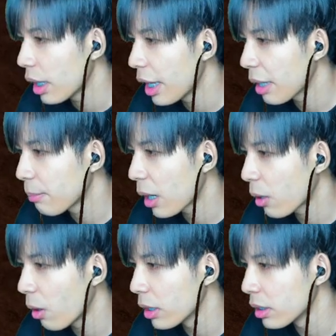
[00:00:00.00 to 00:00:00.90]
เอกมัง
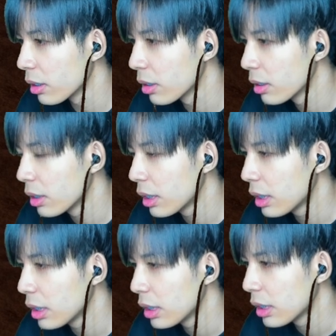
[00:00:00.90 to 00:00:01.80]
กร
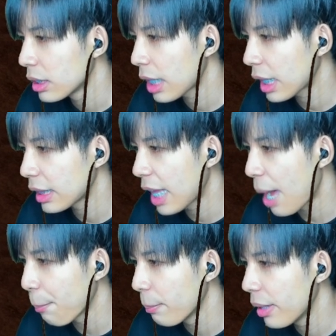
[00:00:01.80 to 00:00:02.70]
สัตดา
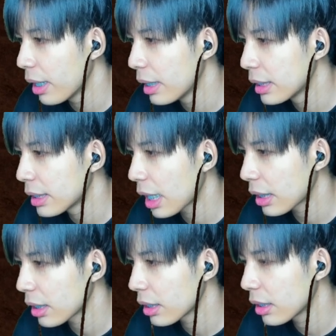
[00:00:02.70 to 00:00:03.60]
บสัต
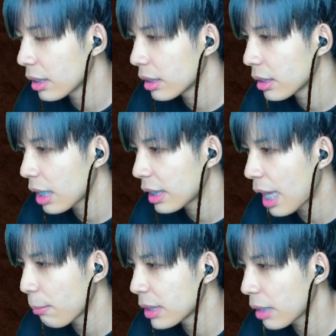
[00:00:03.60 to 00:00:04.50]
สัต
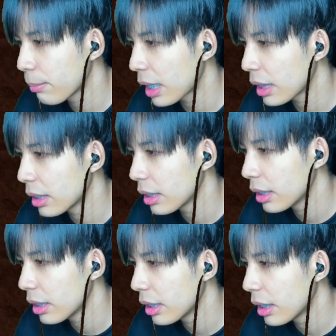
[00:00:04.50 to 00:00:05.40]
ดาบสัตหมัด
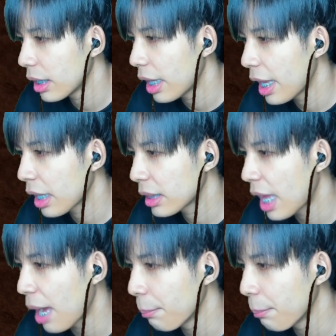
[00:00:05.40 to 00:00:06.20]
เอกดาบ